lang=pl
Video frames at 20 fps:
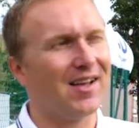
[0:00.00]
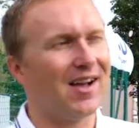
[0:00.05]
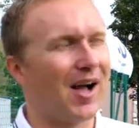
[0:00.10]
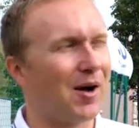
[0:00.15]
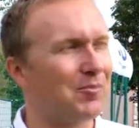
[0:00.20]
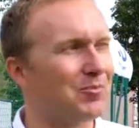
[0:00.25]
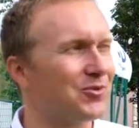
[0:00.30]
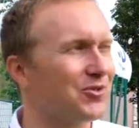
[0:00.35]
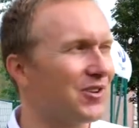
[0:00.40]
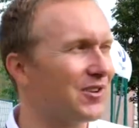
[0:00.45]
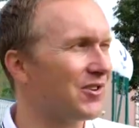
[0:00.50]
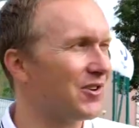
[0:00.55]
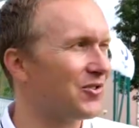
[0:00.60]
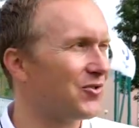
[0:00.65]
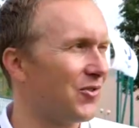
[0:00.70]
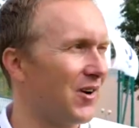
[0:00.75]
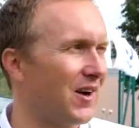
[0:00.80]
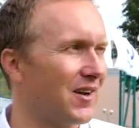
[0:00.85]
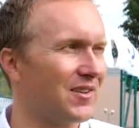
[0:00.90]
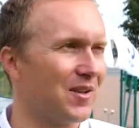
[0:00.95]
a później
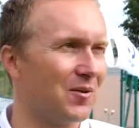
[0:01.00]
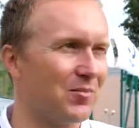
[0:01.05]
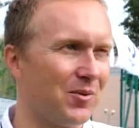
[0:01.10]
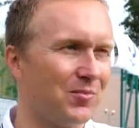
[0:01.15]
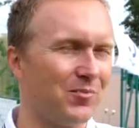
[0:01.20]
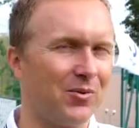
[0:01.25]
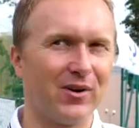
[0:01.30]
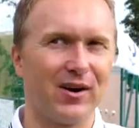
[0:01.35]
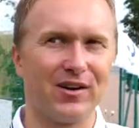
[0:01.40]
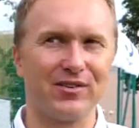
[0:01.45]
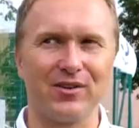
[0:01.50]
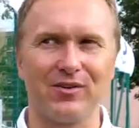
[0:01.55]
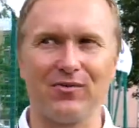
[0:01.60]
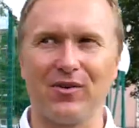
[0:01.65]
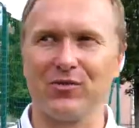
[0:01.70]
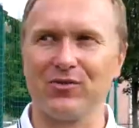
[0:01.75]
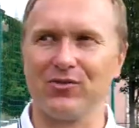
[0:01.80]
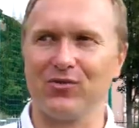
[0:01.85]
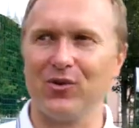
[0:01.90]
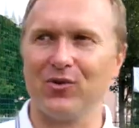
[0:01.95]
też fajnie, bo
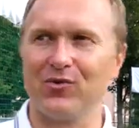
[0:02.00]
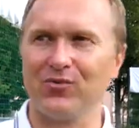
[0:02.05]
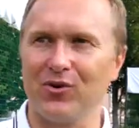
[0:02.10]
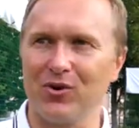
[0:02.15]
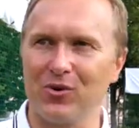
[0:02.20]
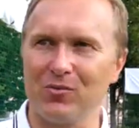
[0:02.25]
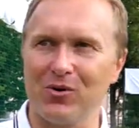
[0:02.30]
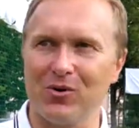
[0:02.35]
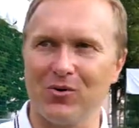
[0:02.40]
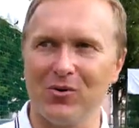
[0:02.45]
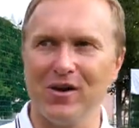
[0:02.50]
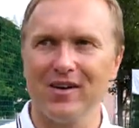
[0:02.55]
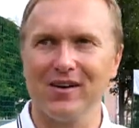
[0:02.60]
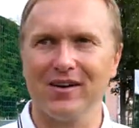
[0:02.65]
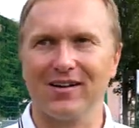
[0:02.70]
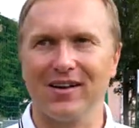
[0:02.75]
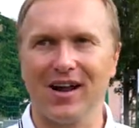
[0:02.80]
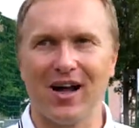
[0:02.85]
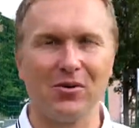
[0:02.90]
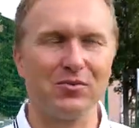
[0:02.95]
pokazywał swoją formą,
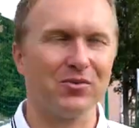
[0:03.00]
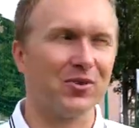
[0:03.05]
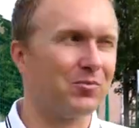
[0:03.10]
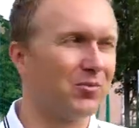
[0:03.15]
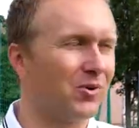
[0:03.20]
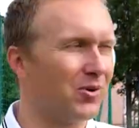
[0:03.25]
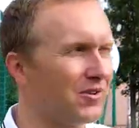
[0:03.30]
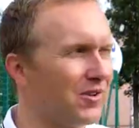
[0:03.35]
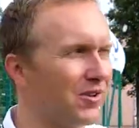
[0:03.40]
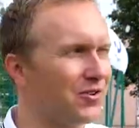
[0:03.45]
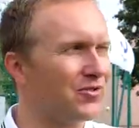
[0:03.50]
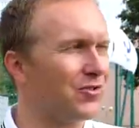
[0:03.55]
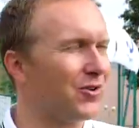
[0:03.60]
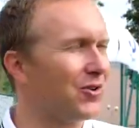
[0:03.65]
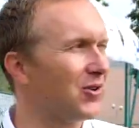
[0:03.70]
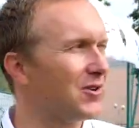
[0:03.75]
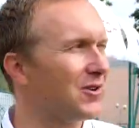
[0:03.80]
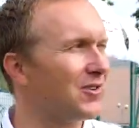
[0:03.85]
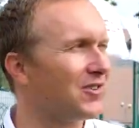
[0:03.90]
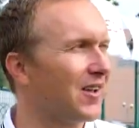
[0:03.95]
grał, to było też w
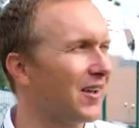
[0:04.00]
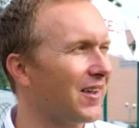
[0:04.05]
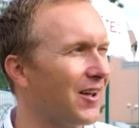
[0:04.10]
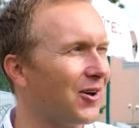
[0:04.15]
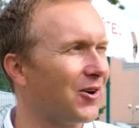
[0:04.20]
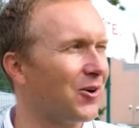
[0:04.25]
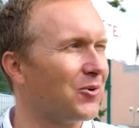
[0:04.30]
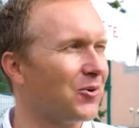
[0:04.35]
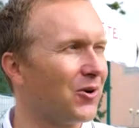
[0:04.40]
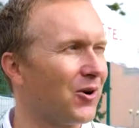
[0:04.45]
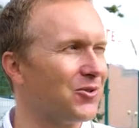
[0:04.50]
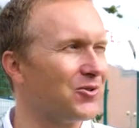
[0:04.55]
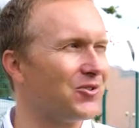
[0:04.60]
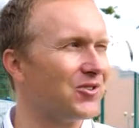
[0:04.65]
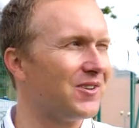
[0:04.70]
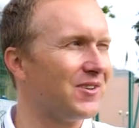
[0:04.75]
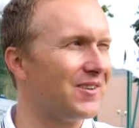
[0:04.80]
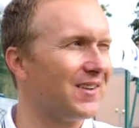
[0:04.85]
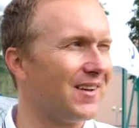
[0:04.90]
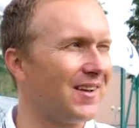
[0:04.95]
okolicach jego
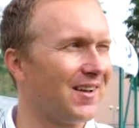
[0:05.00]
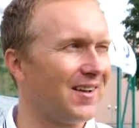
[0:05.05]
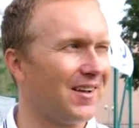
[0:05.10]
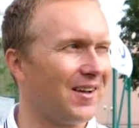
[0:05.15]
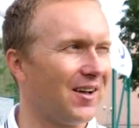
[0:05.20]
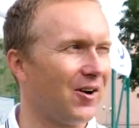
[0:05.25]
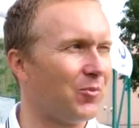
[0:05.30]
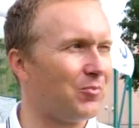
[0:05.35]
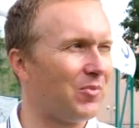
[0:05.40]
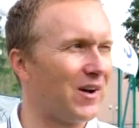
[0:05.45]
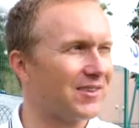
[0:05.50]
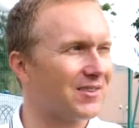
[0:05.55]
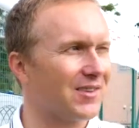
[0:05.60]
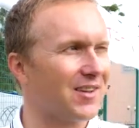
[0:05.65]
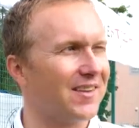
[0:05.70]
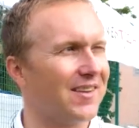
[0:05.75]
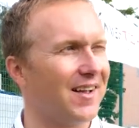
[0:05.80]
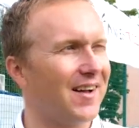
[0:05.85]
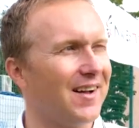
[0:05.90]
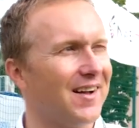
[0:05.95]
urodzin, e,
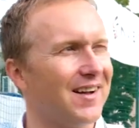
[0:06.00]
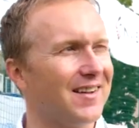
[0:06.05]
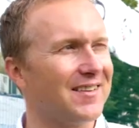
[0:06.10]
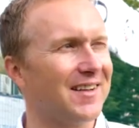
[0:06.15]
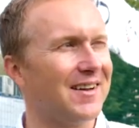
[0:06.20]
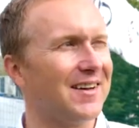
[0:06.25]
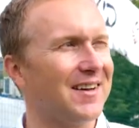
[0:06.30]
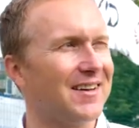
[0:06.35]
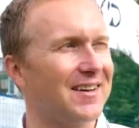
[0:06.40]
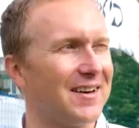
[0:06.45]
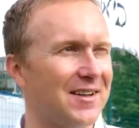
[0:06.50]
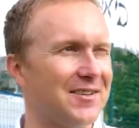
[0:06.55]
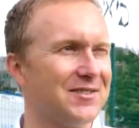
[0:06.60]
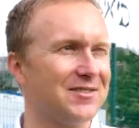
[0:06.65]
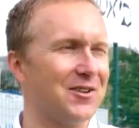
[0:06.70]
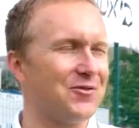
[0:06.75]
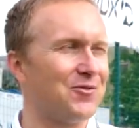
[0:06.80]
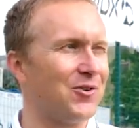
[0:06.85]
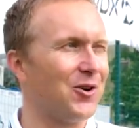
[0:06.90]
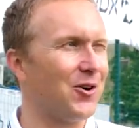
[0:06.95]
opaskę na, na
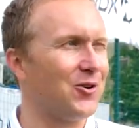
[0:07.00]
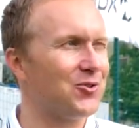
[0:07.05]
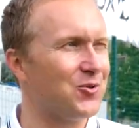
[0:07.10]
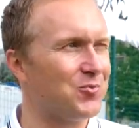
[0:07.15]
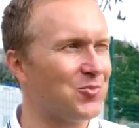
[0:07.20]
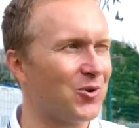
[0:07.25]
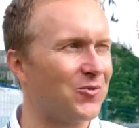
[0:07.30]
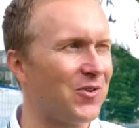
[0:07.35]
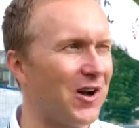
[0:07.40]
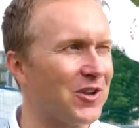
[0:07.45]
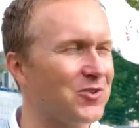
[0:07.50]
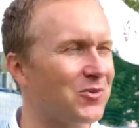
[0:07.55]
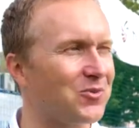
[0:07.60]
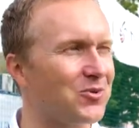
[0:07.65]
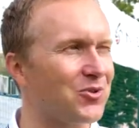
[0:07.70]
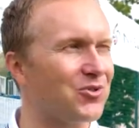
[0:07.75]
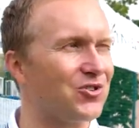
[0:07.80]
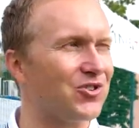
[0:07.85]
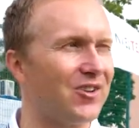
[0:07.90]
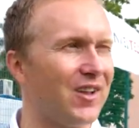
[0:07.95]
ręce, wychodził, prowadził
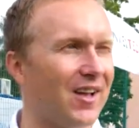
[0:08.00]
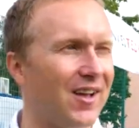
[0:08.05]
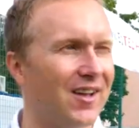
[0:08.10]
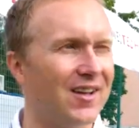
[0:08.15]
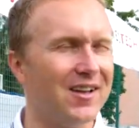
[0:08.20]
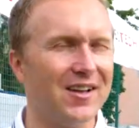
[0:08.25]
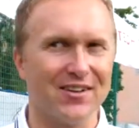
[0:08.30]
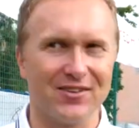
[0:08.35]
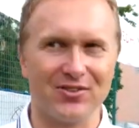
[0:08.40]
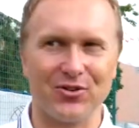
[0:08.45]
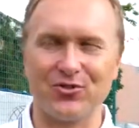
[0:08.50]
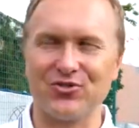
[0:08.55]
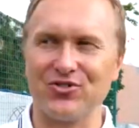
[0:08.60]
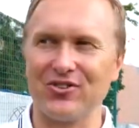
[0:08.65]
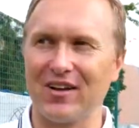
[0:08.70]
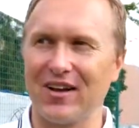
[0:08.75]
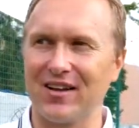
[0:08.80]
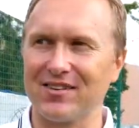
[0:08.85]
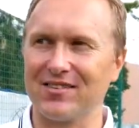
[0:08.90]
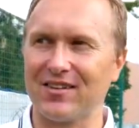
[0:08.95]
drużynę z
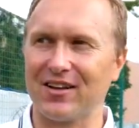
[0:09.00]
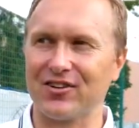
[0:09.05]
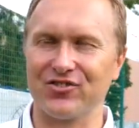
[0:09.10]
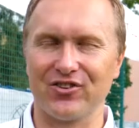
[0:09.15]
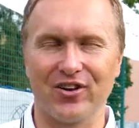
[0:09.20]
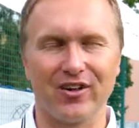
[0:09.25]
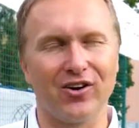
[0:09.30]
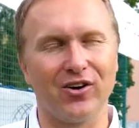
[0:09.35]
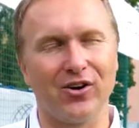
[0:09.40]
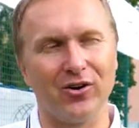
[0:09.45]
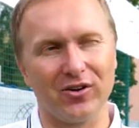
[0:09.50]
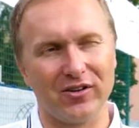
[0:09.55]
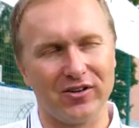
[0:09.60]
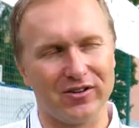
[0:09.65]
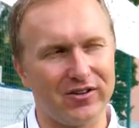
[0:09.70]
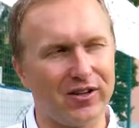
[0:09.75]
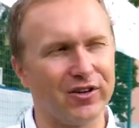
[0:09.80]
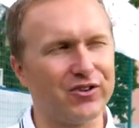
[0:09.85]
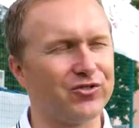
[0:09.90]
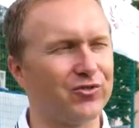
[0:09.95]
rocznika starszego
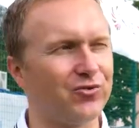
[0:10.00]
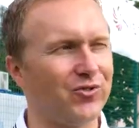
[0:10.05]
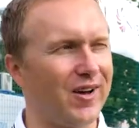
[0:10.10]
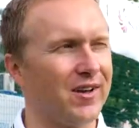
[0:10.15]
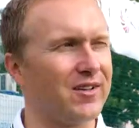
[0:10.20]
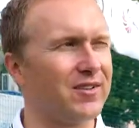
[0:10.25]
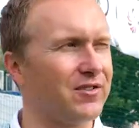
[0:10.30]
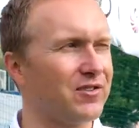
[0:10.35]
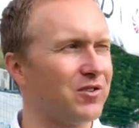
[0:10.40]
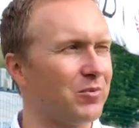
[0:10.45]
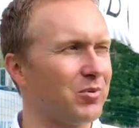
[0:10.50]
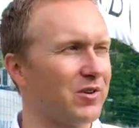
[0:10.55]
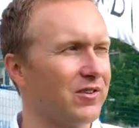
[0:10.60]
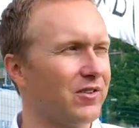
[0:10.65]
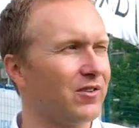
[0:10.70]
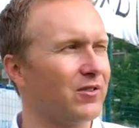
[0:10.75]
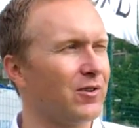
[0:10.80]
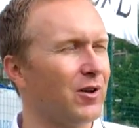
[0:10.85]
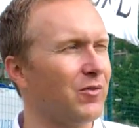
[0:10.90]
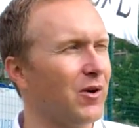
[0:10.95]
i też fajnie się
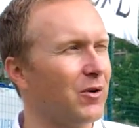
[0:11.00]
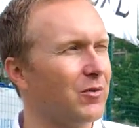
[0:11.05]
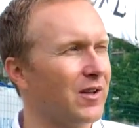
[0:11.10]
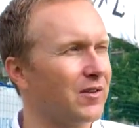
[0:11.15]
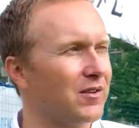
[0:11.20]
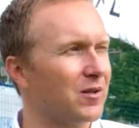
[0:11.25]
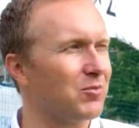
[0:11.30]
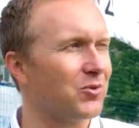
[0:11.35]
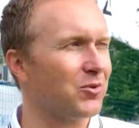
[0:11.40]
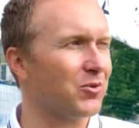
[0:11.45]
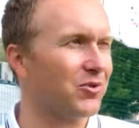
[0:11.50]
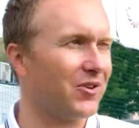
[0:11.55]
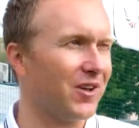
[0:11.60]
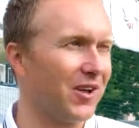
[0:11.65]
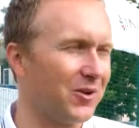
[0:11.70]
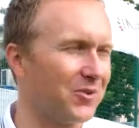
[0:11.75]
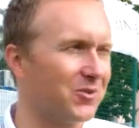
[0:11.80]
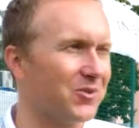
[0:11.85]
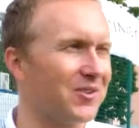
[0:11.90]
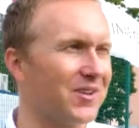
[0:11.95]
prezentował na tym
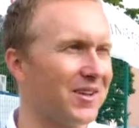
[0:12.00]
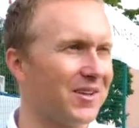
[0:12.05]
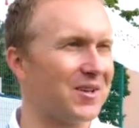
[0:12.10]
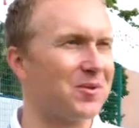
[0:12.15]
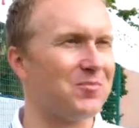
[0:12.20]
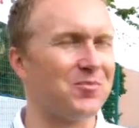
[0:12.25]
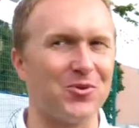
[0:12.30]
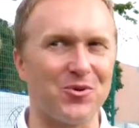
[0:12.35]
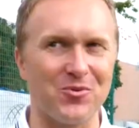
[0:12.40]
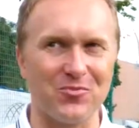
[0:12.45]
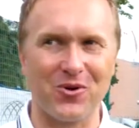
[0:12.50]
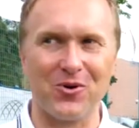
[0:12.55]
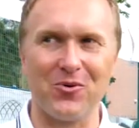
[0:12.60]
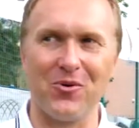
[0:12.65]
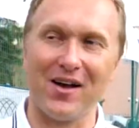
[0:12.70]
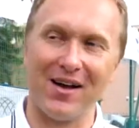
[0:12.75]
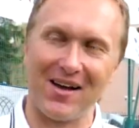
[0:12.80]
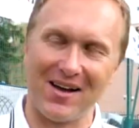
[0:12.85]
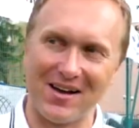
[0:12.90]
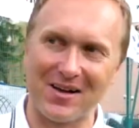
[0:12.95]
turnieju, to takie były
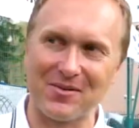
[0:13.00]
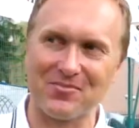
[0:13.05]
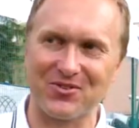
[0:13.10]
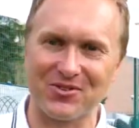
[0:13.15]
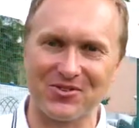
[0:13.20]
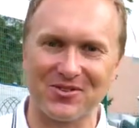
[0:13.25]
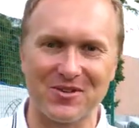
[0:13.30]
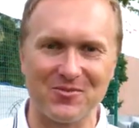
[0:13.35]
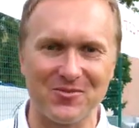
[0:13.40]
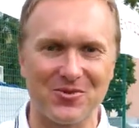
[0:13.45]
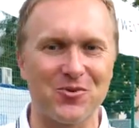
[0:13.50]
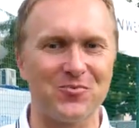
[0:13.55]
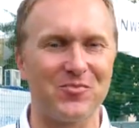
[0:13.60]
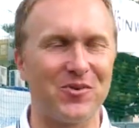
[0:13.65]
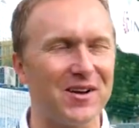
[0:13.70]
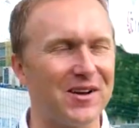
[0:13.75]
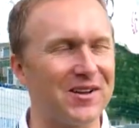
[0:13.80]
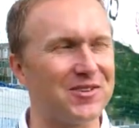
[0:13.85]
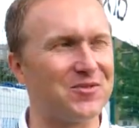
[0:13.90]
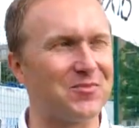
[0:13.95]
miłe, a przy tym
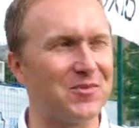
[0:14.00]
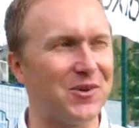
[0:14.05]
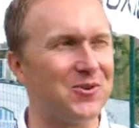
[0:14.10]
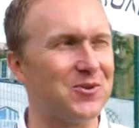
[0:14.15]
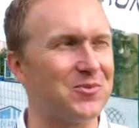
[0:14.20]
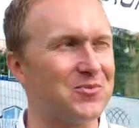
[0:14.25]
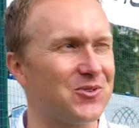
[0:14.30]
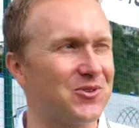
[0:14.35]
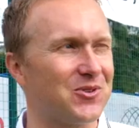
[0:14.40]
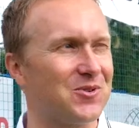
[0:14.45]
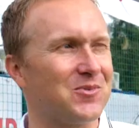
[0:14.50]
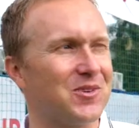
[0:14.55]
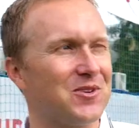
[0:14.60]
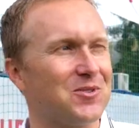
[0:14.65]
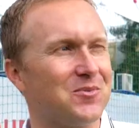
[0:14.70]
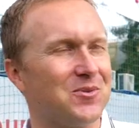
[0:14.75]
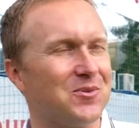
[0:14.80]
kupę śmiechu przy tym też